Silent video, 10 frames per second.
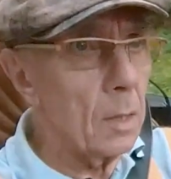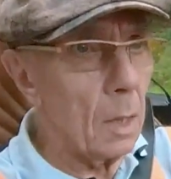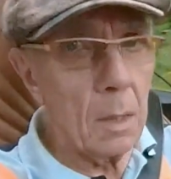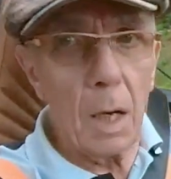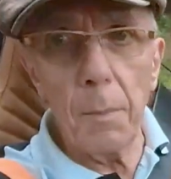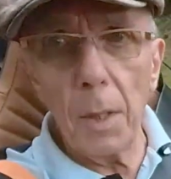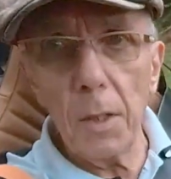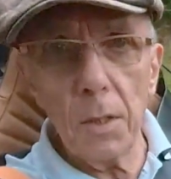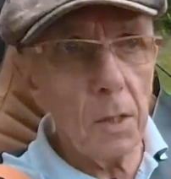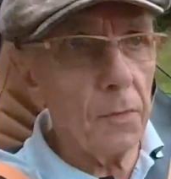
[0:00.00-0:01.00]
dann kann man
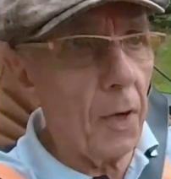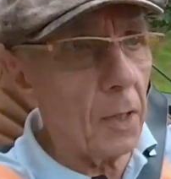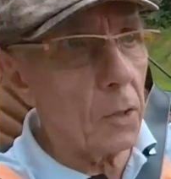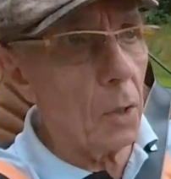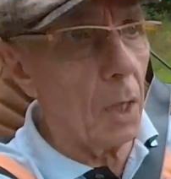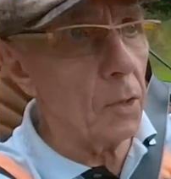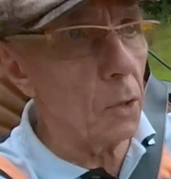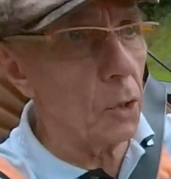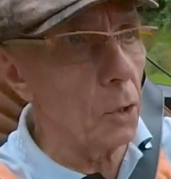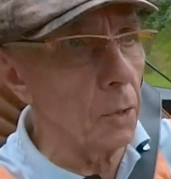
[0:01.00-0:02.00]
dieses Fahrzeug
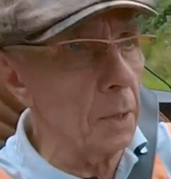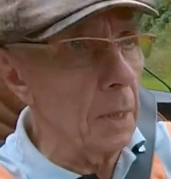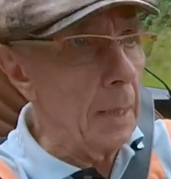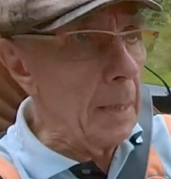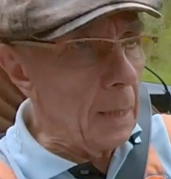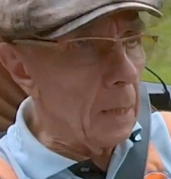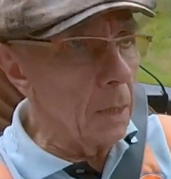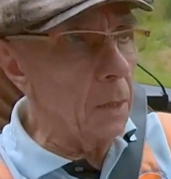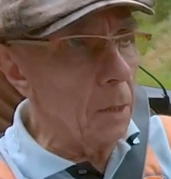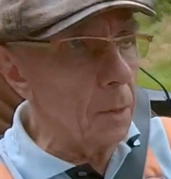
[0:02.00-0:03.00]
also schon
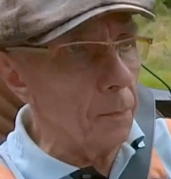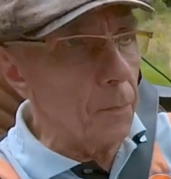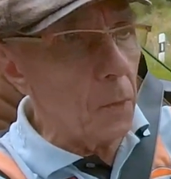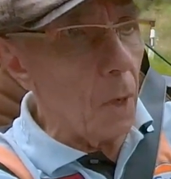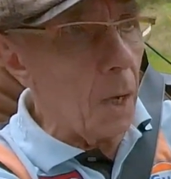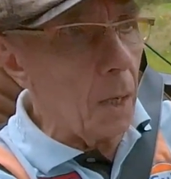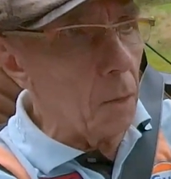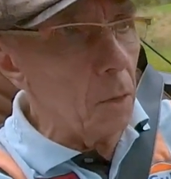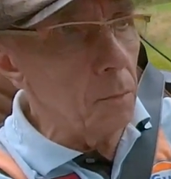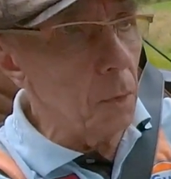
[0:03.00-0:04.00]
ähm, ja,
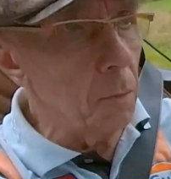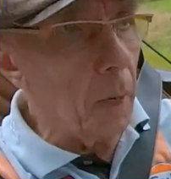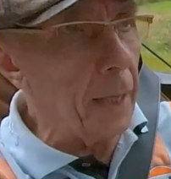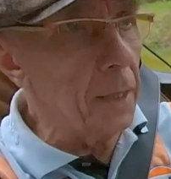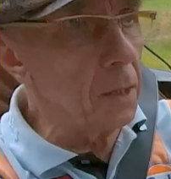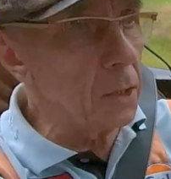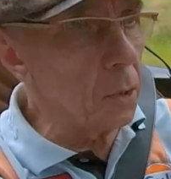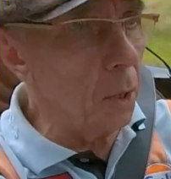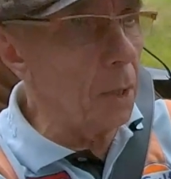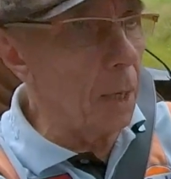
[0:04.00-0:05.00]
um, um einiges
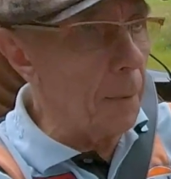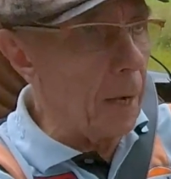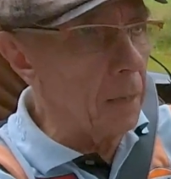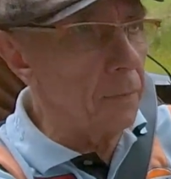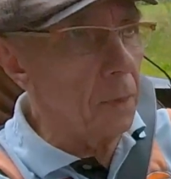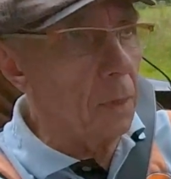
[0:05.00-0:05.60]
teurer machen.